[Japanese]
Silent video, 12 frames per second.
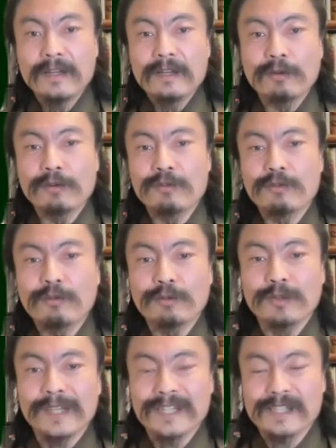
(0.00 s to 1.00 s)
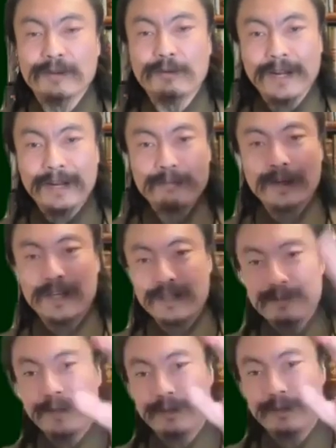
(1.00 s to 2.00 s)
ということでですね、これ、あ
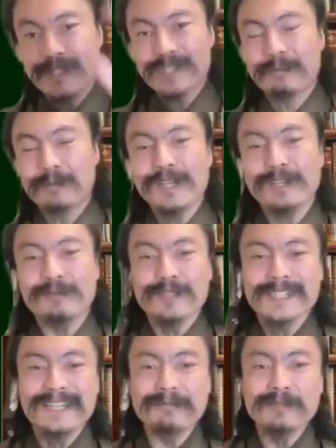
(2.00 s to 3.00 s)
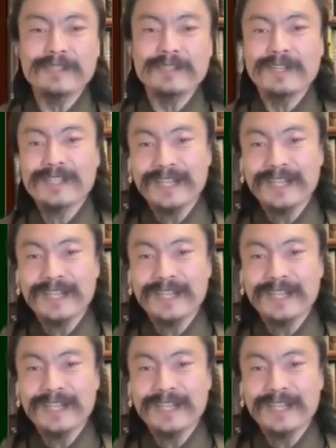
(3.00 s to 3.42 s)
今の知識はまた後で使いますんで、